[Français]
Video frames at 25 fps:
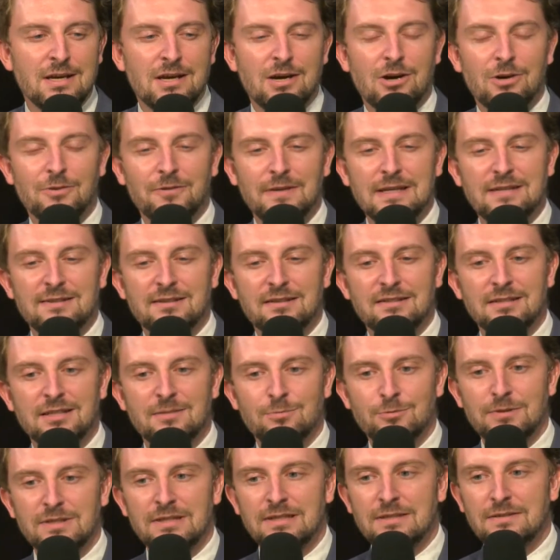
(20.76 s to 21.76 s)
en fait, c'est un
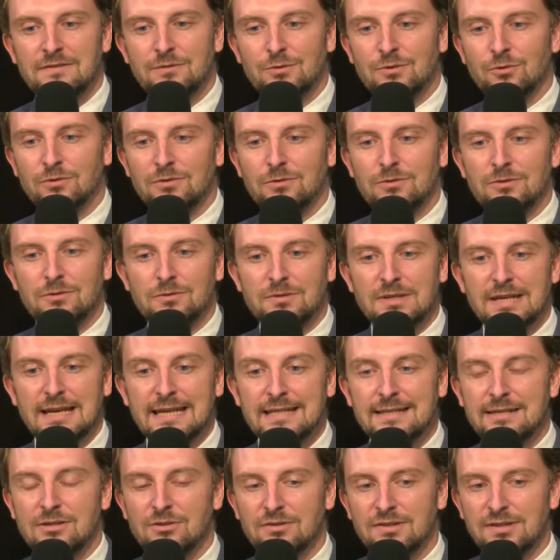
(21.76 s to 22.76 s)
dispositif euh, qui a
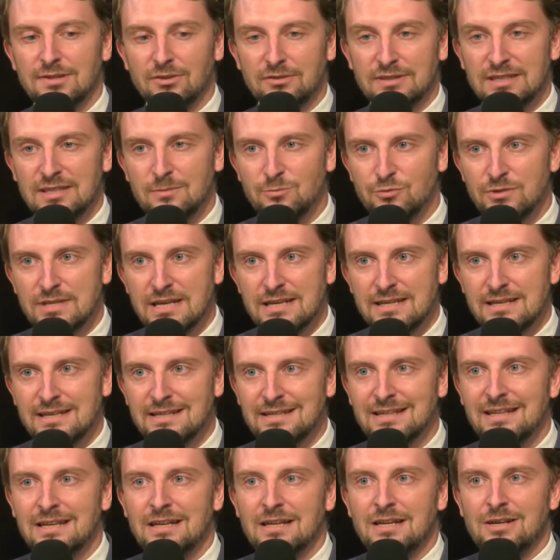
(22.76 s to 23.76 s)
été lancé en début
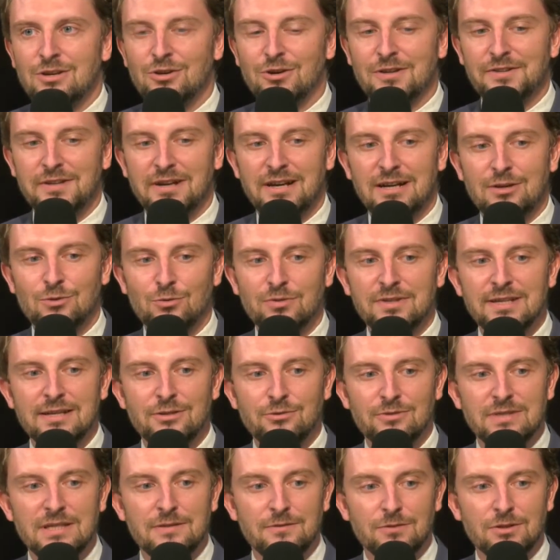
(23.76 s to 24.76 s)
d'année lors d'un conseil
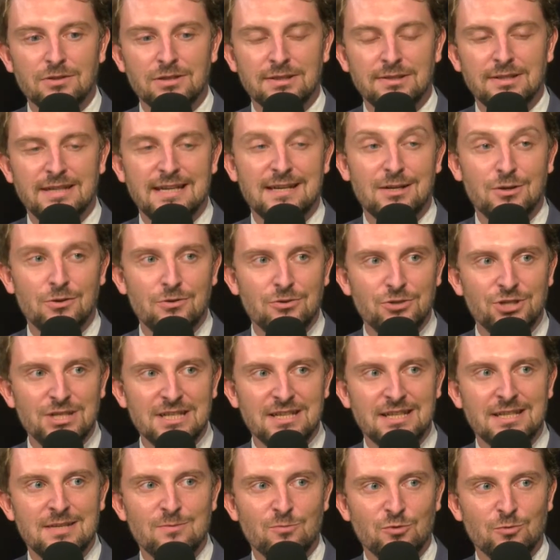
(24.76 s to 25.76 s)
de défense
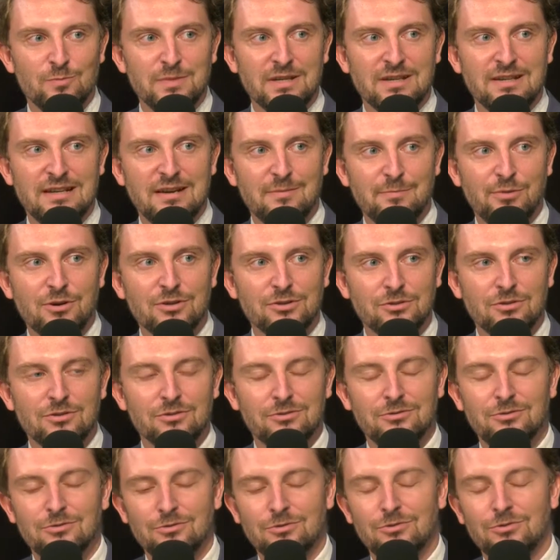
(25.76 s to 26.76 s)
écologique qui montre bien
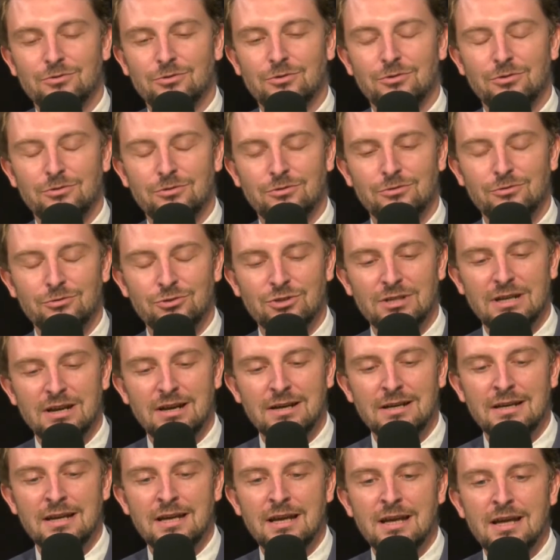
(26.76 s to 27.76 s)
l'importance de, de ce
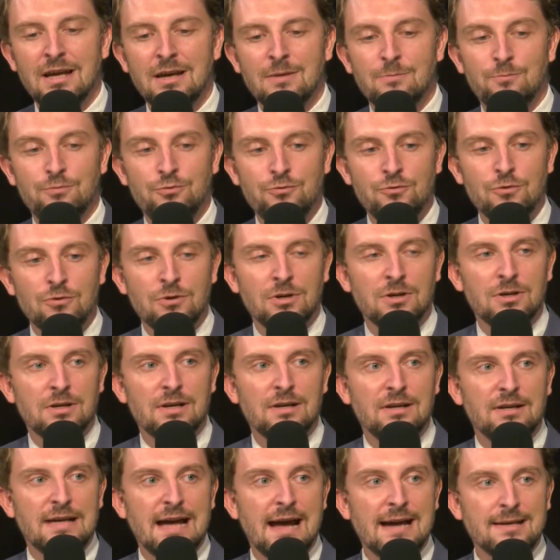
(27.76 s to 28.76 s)
sujet-là pour
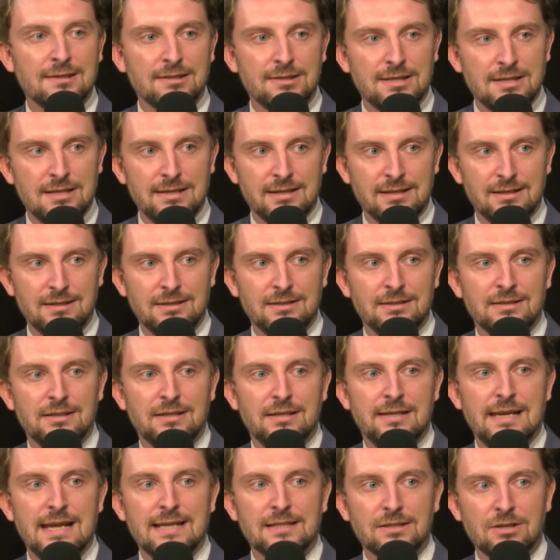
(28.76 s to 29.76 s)
accélérer
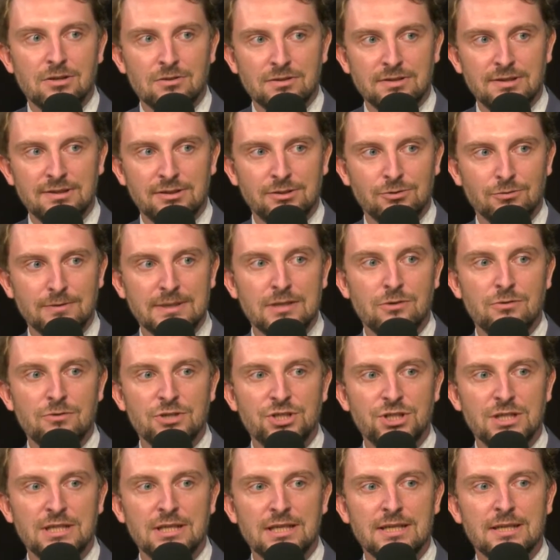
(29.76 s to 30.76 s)
la transition
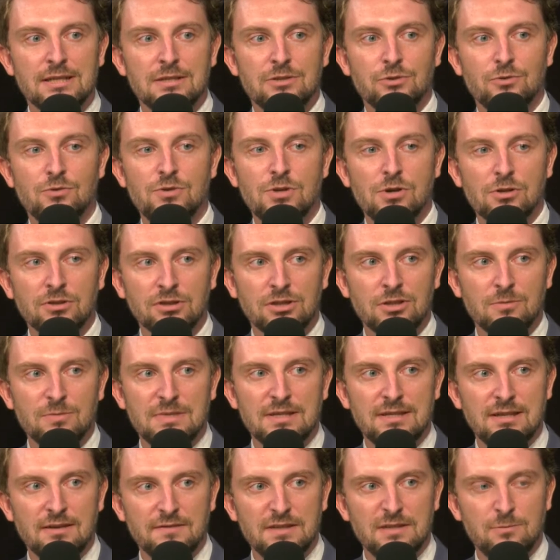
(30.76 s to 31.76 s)
écologique de l'ensemble
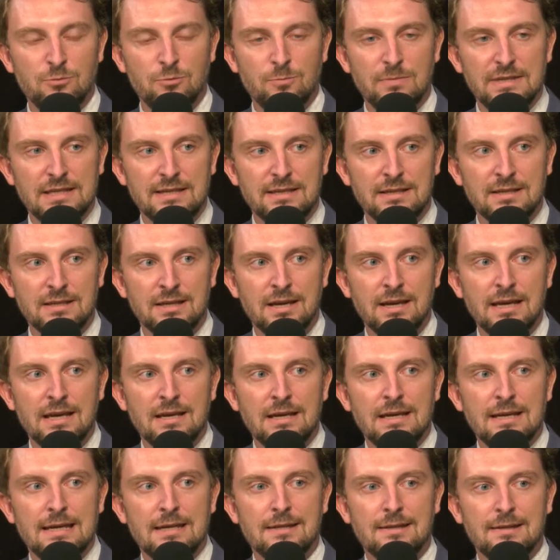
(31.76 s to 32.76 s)
des services publics.
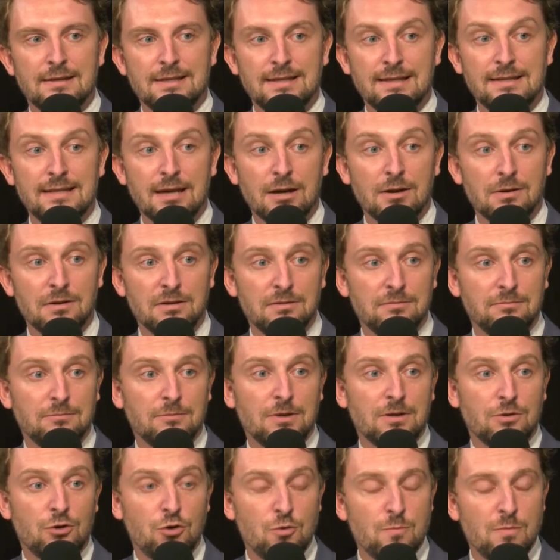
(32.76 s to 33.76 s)
Et c'est-à-dire
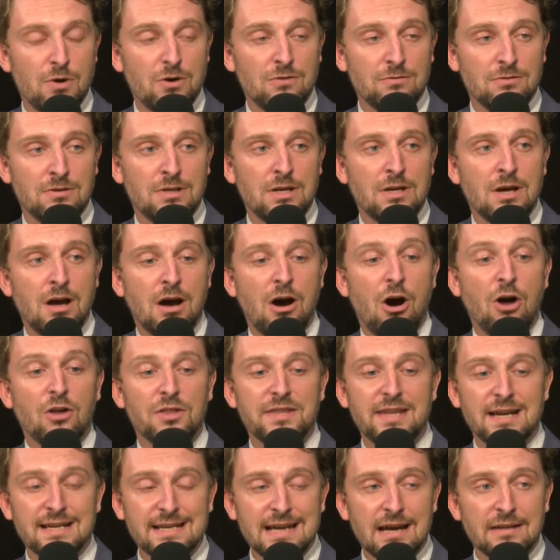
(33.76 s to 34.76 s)
Comment
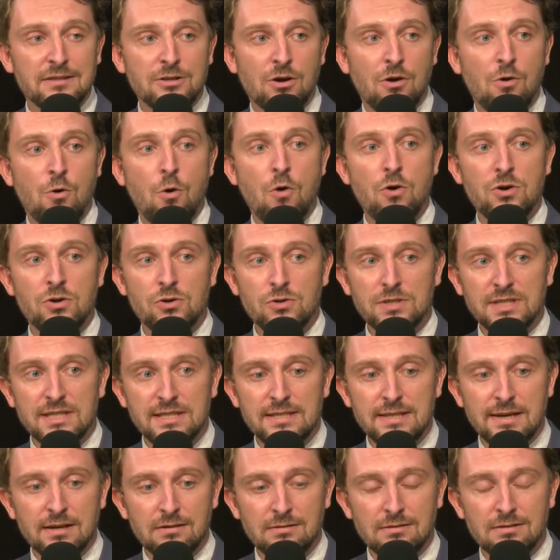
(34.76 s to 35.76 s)
En incarnant au
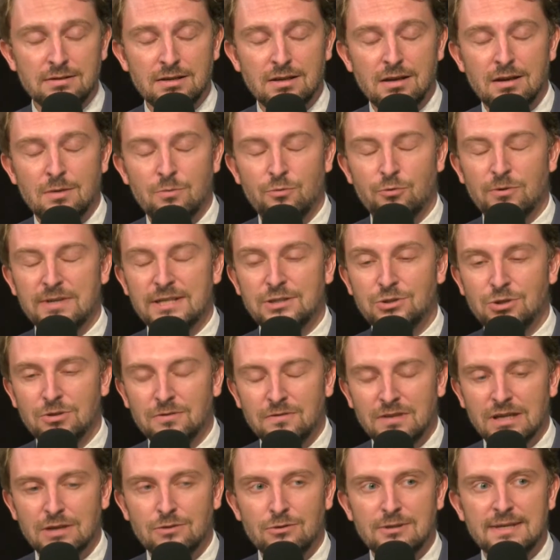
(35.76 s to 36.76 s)
quotidien, pour les
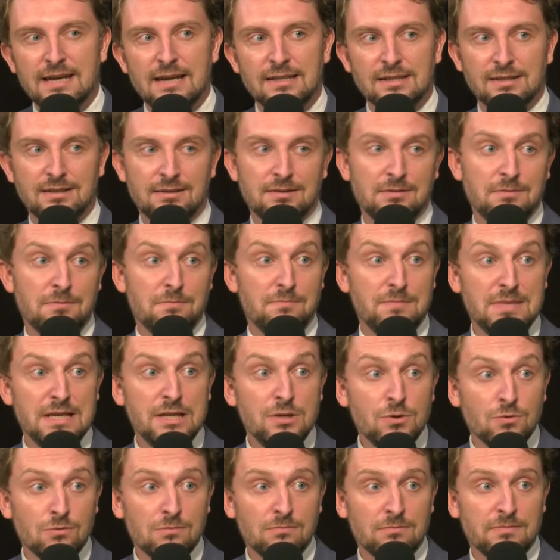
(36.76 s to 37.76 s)
2,4
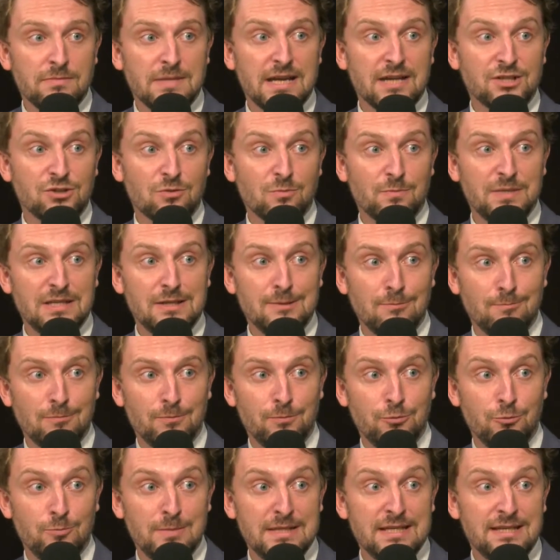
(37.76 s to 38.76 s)
millions d'agents
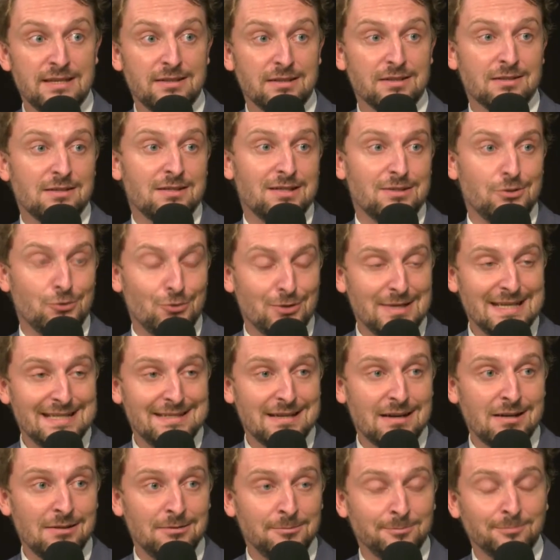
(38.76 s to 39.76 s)
publics de
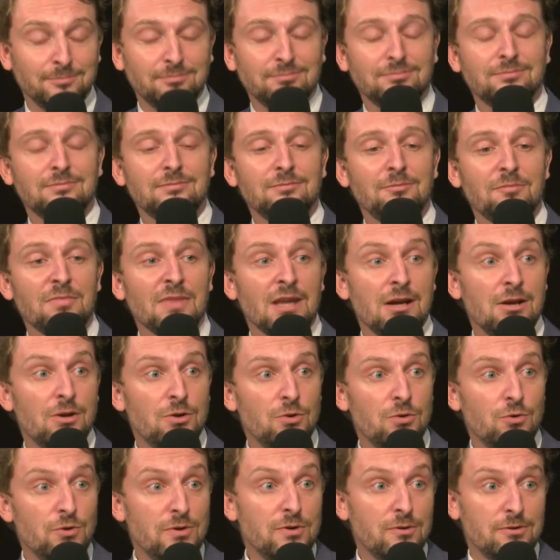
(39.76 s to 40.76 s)
l'État,
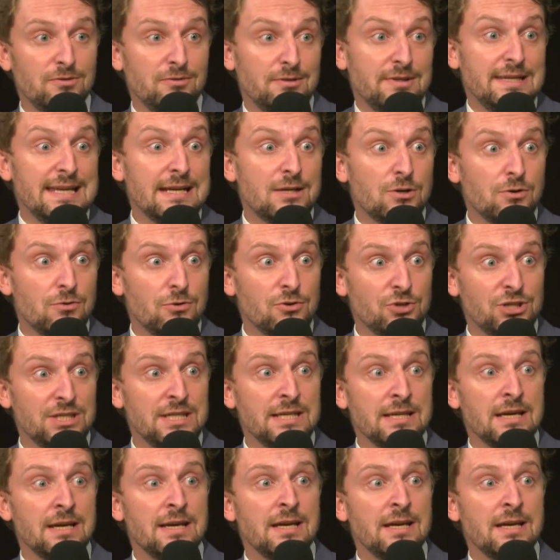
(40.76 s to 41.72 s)
l'écologie